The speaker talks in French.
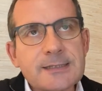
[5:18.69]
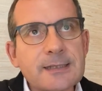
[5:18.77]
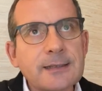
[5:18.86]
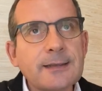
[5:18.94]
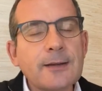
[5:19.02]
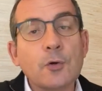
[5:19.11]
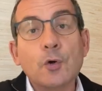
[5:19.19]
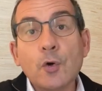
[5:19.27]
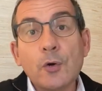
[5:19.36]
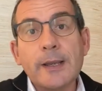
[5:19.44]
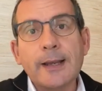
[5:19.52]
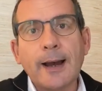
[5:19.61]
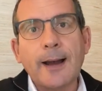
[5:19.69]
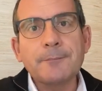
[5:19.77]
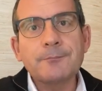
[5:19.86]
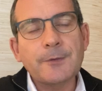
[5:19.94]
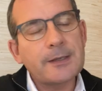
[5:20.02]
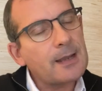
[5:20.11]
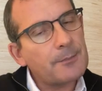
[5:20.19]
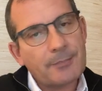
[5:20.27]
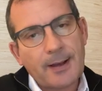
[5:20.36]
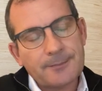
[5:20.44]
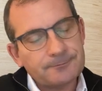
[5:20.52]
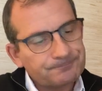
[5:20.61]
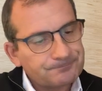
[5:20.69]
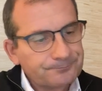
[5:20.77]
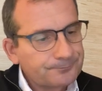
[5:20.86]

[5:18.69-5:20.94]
c'était le choléra. Il n'a pas